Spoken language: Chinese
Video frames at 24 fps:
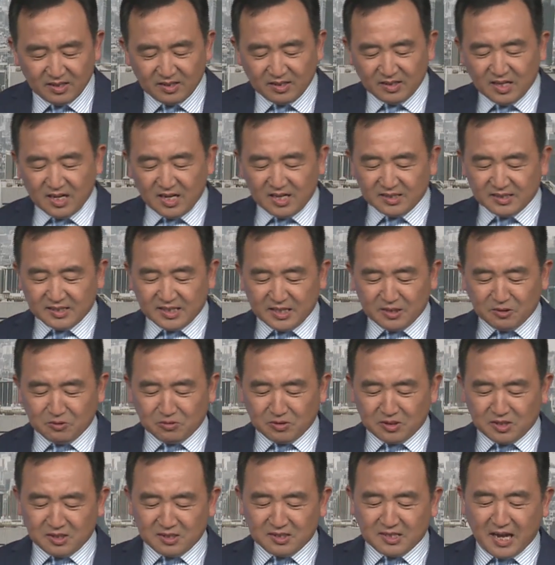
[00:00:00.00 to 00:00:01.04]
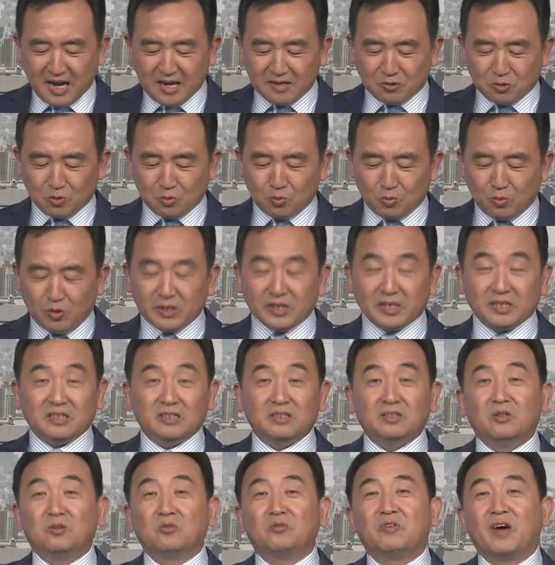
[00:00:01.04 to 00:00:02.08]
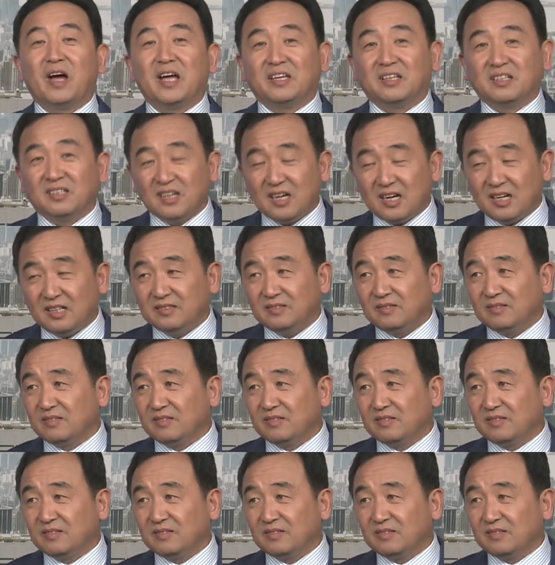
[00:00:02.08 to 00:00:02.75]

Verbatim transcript: 那这种制裁，中国已经有反应了。